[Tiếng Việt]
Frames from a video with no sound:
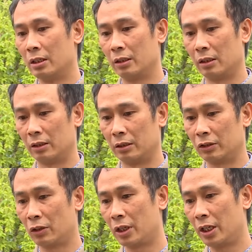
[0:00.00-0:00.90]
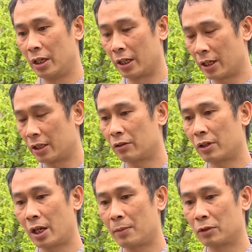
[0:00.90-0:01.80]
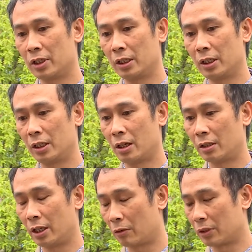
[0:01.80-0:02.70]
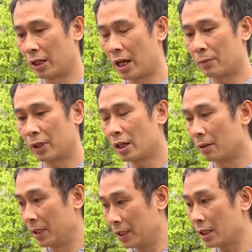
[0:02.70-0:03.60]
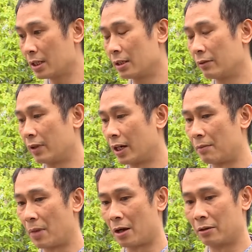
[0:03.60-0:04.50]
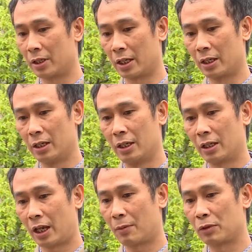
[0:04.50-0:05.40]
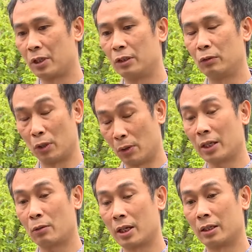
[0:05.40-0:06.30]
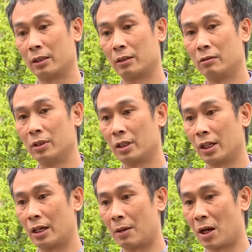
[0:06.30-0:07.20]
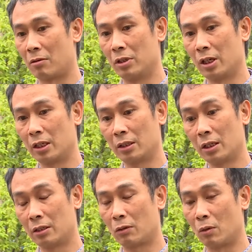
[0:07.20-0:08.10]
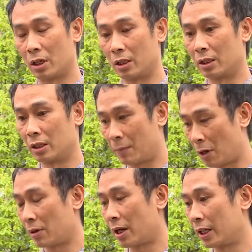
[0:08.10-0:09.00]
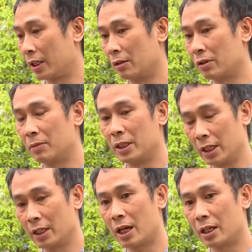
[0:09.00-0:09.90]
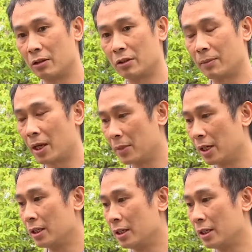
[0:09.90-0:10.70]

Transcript: ừ, cho khi để dạy cho các em học sinh khi đi học trở lại một cách hợp lý nhất và đảm bảo là các em học sinh tuyệt đối an toàn cũng như là đảm bảo lượng kiến thức của năm học 2019-2020.